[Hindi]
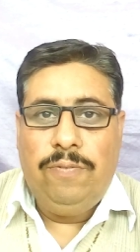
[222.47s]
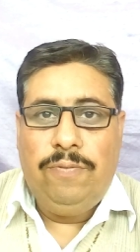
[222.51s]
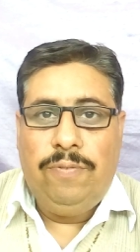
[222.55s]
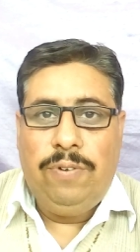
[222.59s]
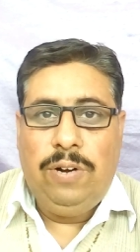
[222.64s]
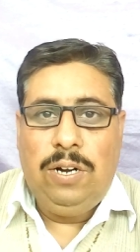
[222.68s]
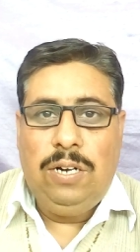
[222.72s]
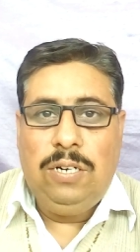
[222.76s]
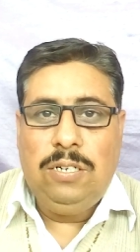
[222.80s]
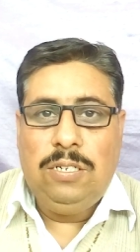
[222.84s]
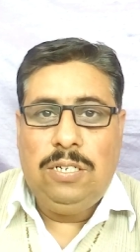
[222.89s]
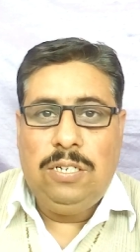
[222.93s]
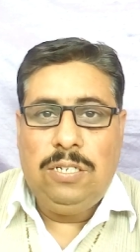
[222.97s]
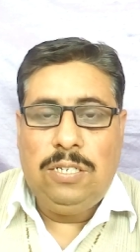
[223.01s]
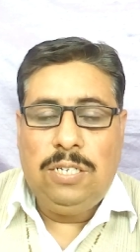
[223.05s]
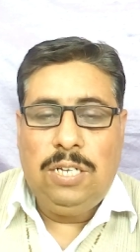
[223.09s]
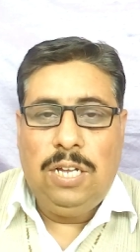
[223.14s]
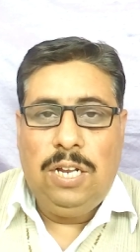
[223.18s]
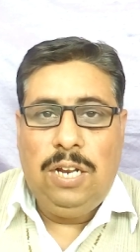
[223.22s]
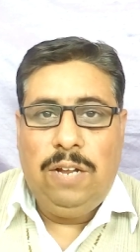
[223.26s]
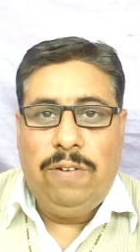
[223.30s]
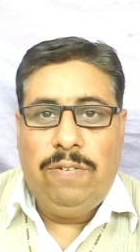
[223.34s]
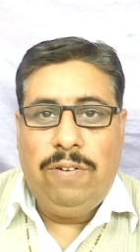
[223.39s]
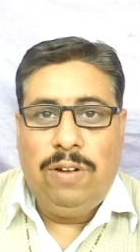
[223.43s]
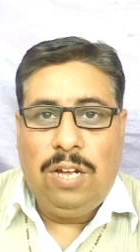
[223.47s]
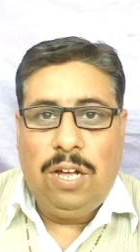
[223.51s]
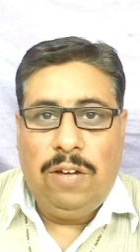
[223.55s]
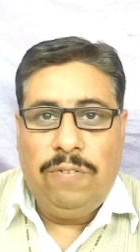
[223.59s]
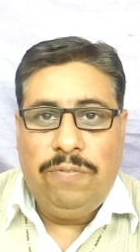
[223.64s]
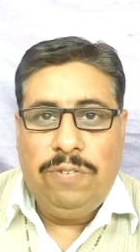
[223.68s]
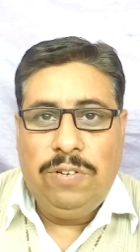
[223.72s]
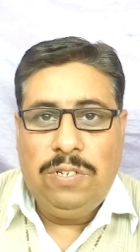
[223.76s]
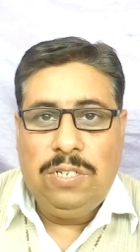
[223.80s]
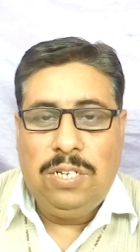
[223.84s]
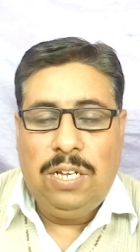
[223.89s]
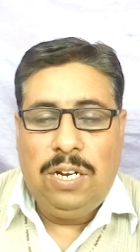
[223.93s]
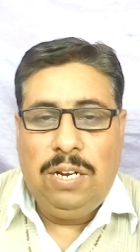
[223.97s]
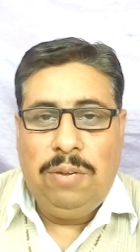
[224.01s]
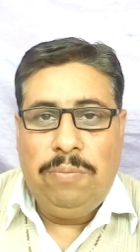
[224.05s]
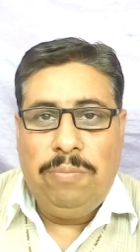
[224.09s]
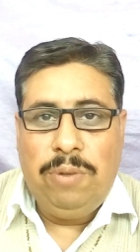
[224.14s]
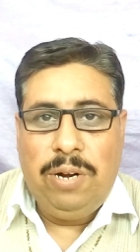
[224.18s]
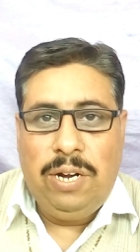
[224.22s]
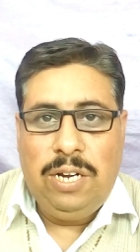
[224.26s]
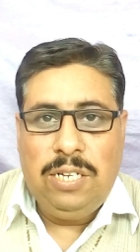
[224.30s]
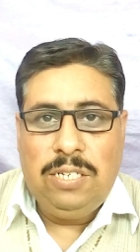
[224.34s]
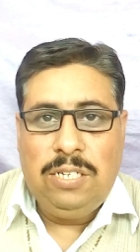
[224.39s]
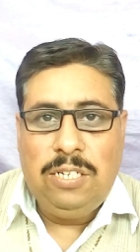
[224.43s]
फ्रेंड्स इसके अलावा काफ़ी सारी
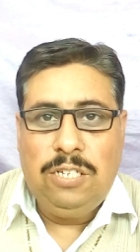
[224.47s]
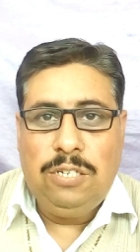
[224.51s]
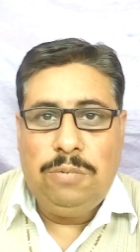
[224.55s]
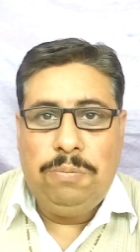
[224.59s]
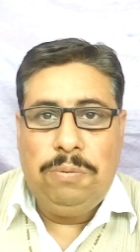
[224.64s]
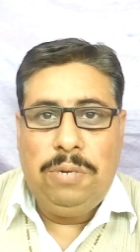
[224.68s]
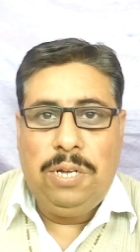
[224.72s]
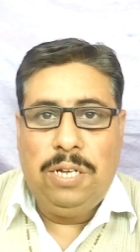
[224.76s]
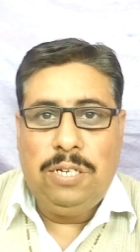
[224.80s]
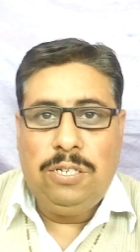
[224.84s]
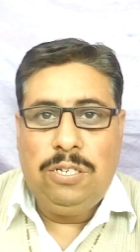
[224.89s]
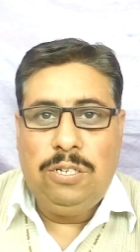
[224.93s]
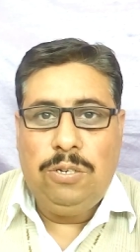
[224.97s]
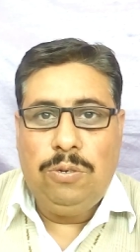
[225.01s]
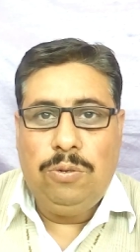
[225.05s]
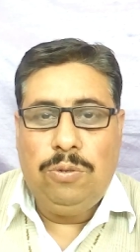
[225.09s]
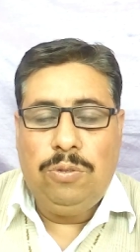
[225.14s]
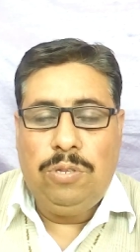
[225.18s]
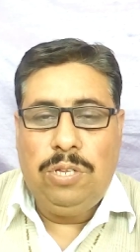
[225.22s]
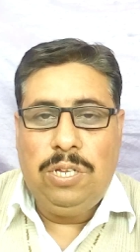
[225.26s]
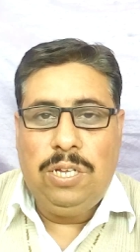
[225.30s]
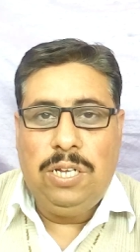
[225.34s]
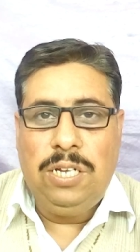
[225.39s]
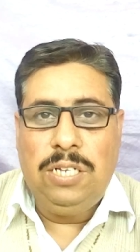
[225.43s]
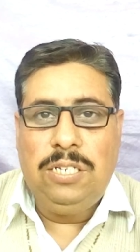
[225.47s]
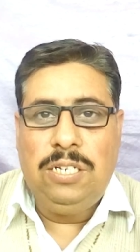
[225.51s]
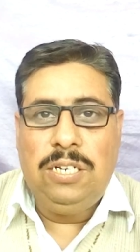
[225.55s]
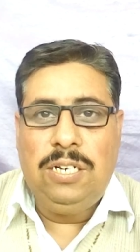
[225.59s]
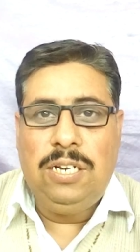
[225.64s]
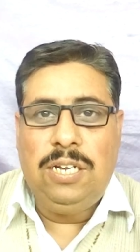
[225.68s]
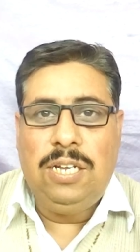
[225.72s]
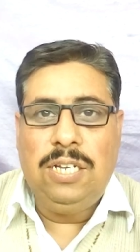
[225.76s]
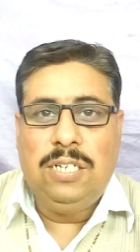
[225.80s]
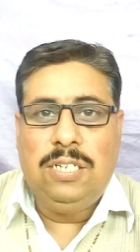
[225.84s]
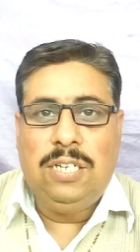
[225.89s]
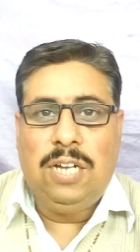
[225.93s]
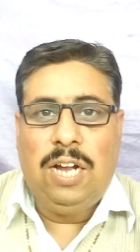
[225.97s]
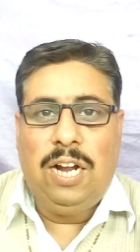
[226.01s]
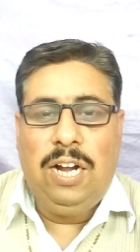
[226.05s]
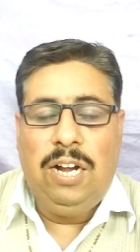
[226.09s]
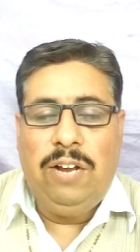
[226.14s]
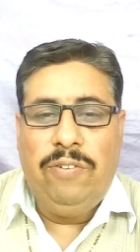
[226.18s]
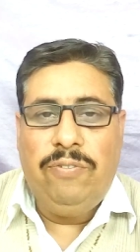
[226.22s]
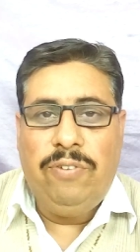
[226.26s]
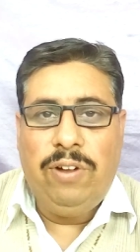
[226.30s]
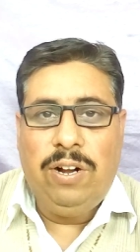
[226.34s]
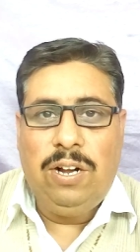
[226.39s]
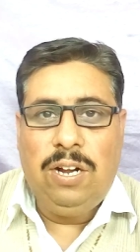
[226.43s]
मेडिसिन भी ऐसी होती हैं जिनके साइड
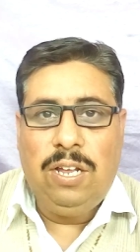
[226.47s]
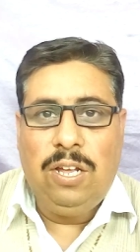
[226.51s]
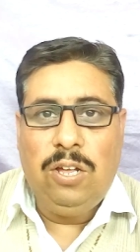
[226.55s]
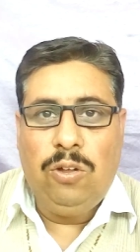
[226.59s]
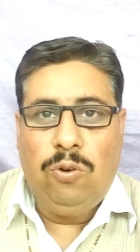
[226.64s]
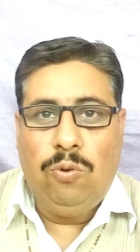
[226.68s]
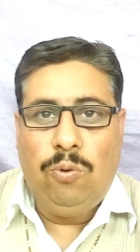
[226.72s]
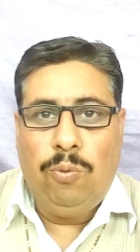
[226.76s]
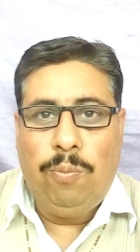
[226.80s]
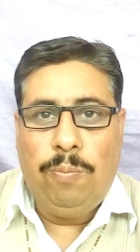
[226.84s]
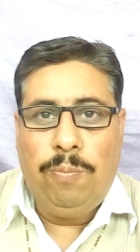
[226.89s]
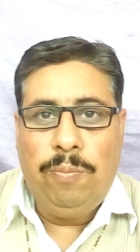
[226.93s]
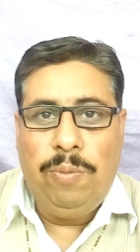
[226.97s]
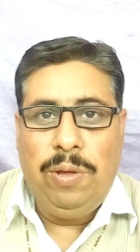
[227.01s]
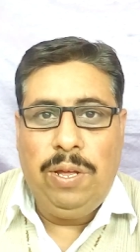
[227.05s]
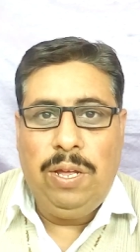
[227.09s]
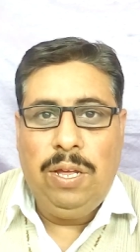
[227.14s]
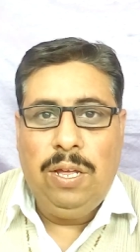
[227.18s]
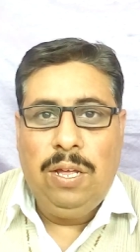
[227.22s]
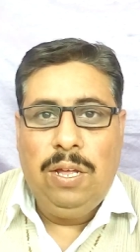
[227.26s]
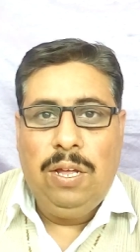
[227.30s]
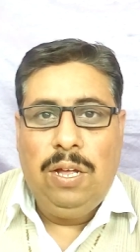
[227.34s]
इफ़ेक्ट के रूप में